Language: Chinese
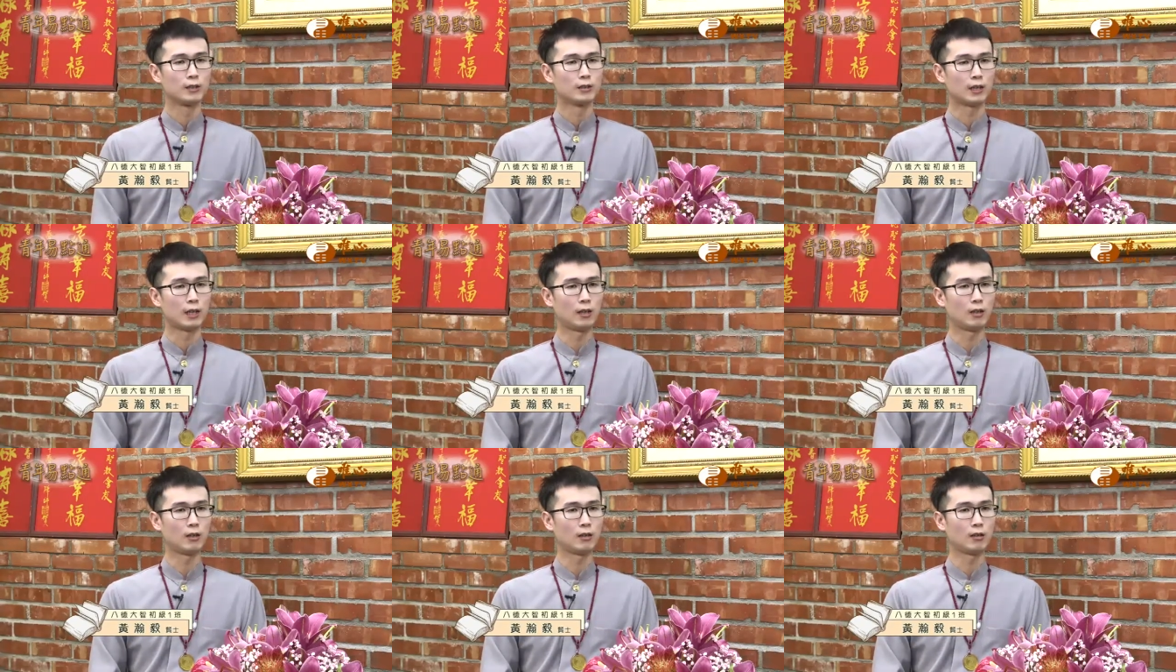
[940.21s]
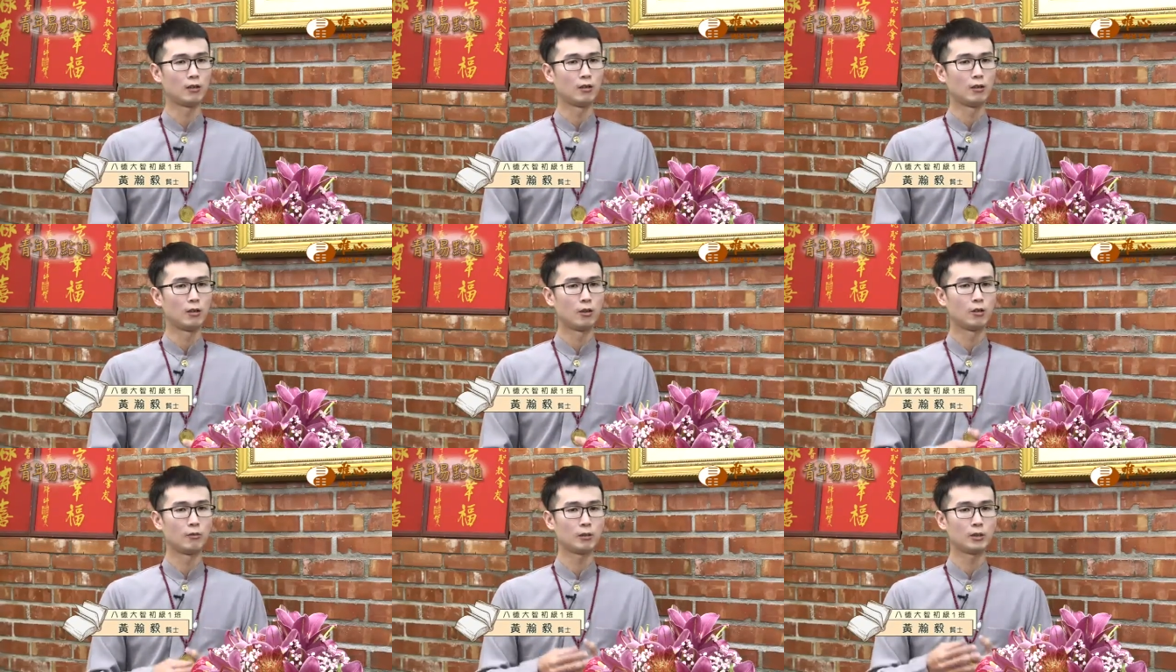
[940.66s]
然
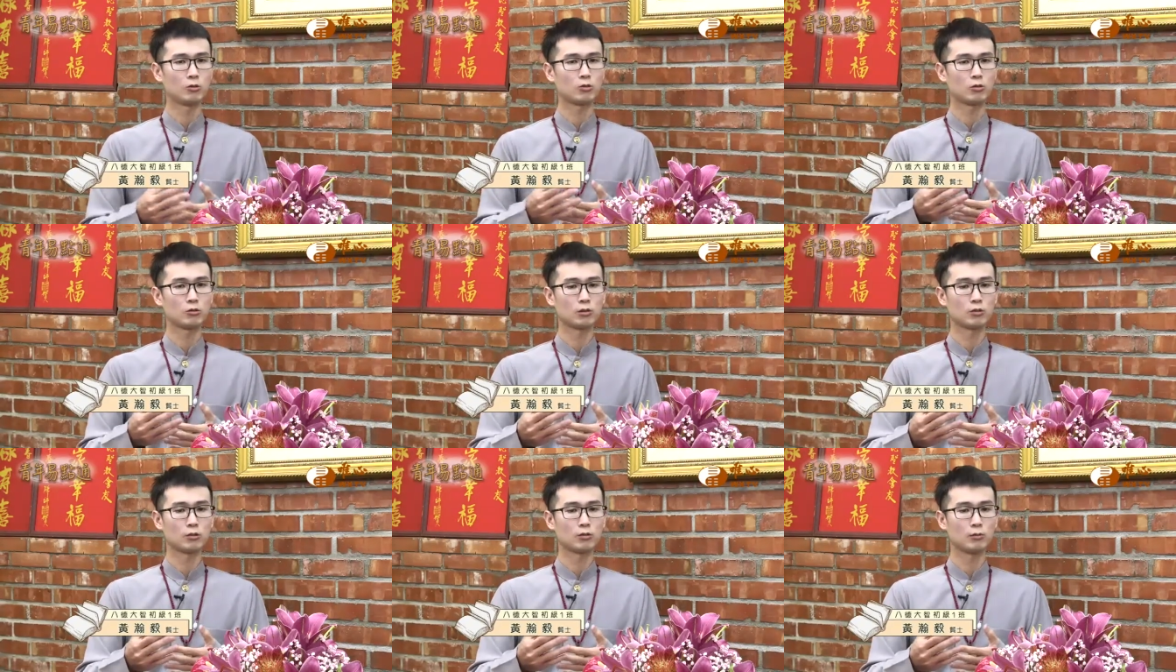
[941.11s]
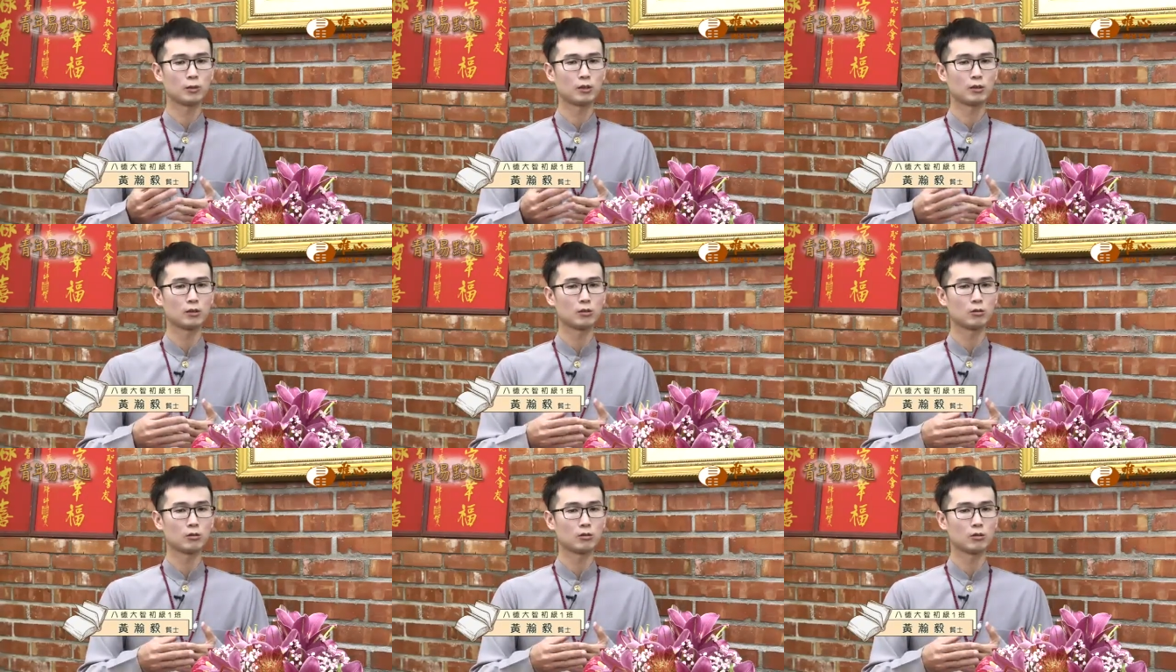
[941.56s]
后后面就是
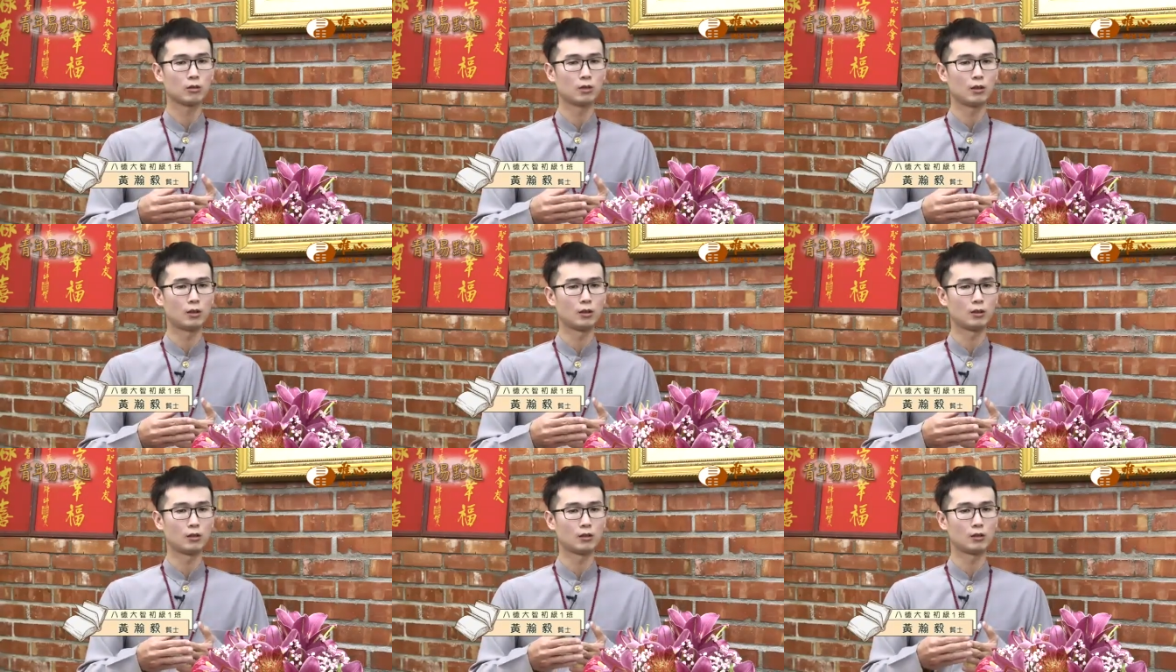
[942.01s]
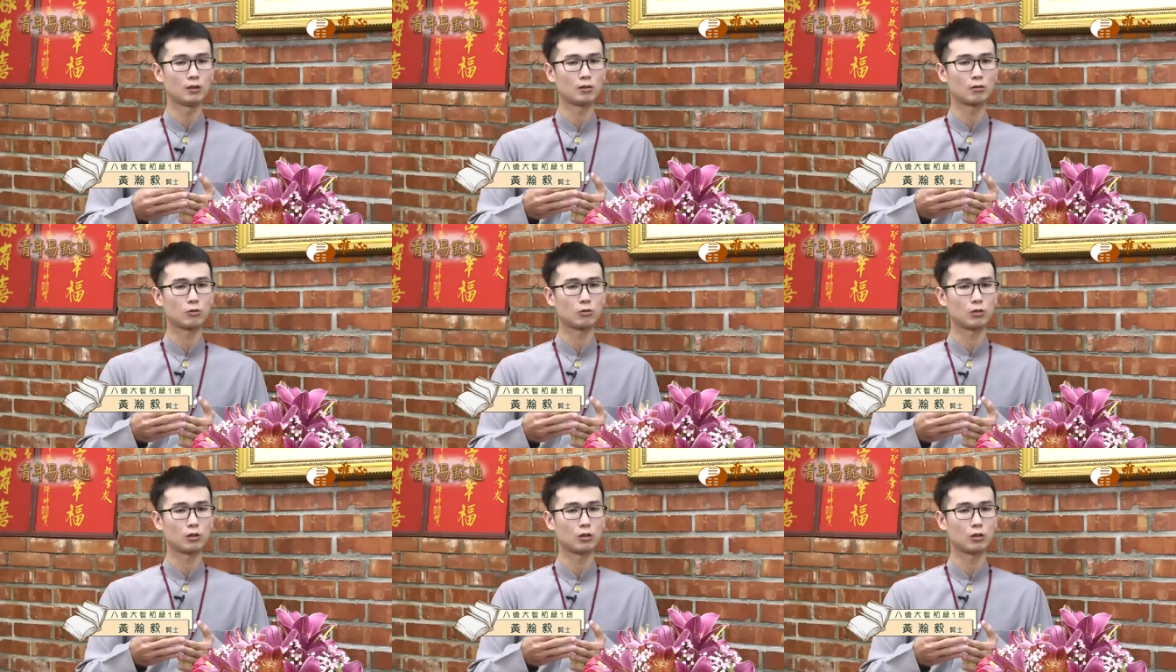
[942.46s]
变成呃
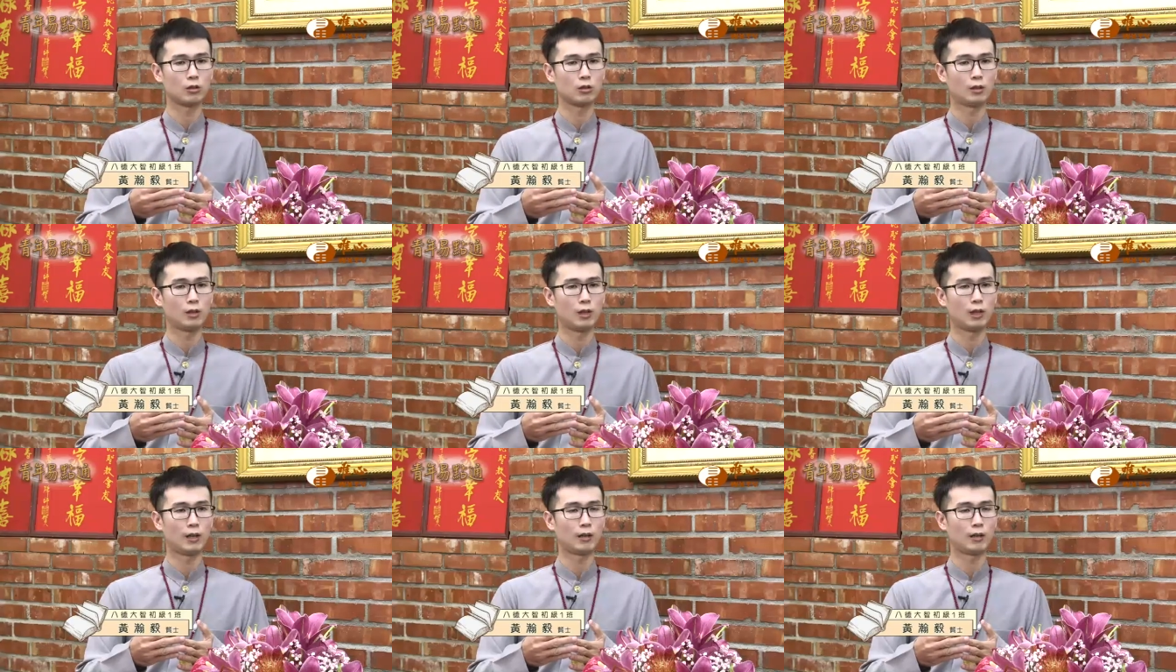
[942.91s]
说。